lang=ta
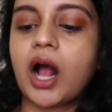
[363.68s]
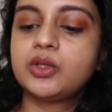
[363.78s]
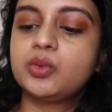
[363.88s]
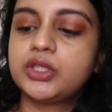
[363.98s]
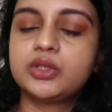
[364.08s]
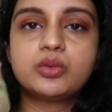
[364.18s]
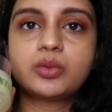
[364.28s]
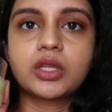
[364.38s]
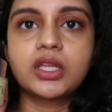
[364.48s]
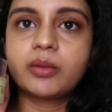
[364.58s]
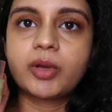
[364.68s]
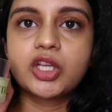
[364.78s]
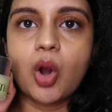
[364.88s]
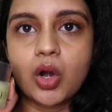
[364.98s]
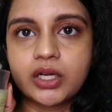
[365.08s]
அதுவும் இதுவும் வந்து இந்த
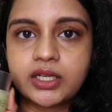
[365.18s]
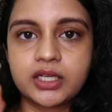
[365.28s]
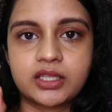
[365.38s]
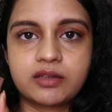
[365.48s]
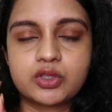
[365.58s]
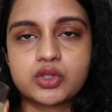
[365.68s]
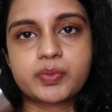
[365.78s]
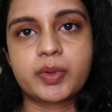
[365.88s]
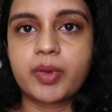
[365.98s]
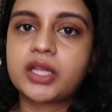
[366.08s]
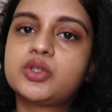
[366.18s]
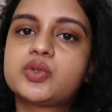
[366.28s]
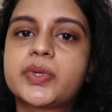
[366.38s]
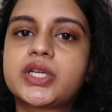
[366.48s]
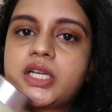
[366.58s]
மாதிரி ஆல்டர்னேட்டாக தான் வந்து யூஸ் பண்ணிப்பேன் அது
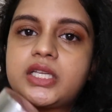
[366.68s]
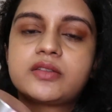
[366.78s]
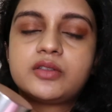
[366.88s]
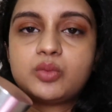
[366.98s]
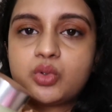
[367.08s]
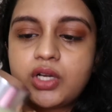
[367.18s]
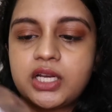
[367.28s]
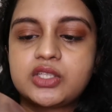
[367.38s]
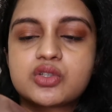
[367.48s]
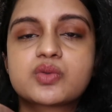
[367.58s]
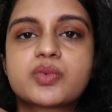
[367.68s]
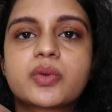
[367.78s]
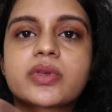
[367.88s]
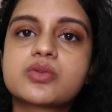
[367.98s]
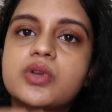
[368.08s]
யூஸ் பண்ணுறேன்னா ஒரு நாள் இது யூஸ்
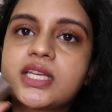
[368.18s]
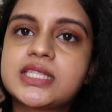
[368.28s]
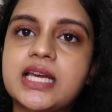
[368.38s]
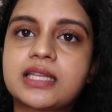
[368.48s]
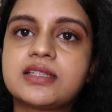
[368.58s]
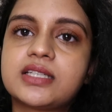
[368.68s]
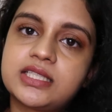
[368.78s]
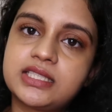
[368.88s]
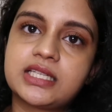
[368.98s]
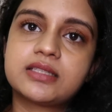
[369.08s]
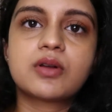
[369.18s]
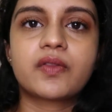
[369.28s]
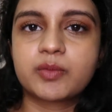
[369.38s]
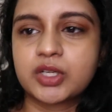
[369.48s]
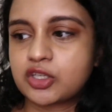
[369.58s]
பண்ணுவேன் ஸோ நெக்ஸ்ட் டே அது நெக்ஸ்ட் டே இது ஸோ
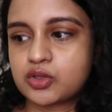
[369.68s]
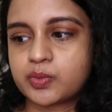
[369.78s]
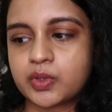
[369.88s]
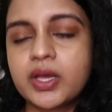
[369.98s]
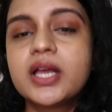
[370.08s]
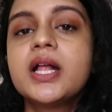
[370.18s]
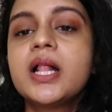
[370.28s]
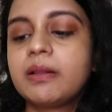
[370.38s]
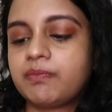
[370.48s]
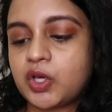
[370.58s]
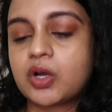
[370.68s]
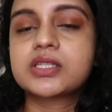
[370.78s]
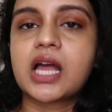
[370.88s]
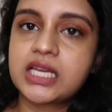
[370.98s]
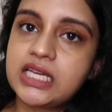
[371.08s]
அந்த மாதிரி தான் யூஸ் பண்ணுவேன் பிகாஸ்
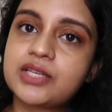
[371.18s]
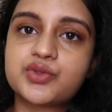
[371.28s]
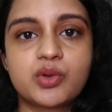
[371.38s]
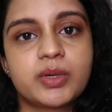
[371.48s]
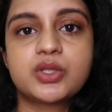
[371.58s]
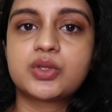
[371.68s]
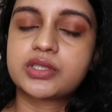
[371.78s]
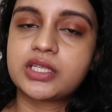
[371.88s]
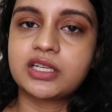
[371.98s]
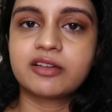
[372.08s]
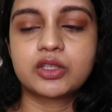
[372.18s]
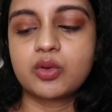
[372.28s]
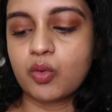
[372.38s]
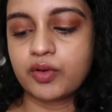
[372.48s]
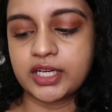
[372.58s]
அகைன் நான் சொன்ன மாதிரி உங்கள் ஸ்கின்னை வந்து
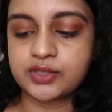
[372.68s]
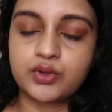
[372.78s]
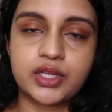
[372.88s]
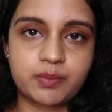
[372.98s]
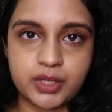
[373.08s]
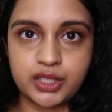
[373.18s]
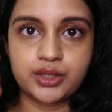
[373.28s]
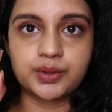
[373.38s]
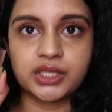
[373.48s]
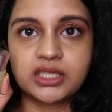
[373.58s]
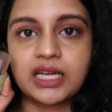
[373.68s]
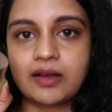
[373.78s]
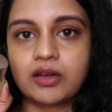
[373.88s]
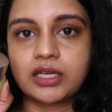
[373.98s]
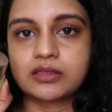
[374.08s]
ஓவர் எக்ஸ்போலியேட் பண்ணிடக்கூடாது
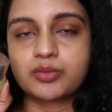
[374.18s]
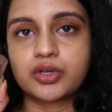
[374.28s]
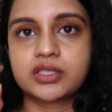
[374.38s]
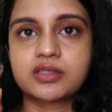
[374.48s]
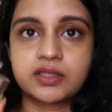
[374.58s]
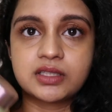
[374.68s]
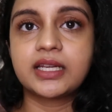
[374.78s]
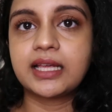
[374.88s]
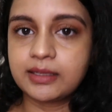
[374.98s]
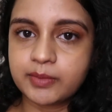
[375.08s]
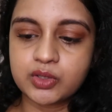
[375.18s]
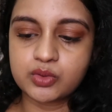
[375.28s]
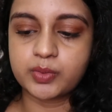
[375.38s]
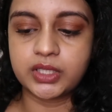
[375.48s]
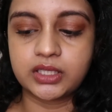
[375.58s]
கிளைகாலிக் ஆசிட் ப்ராடக்ட்ஸ் வந்து டெய்லியுமே
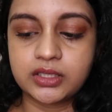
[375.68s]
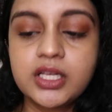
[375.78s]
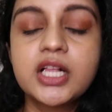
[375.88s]
யூஸ் பண்ணிட்டு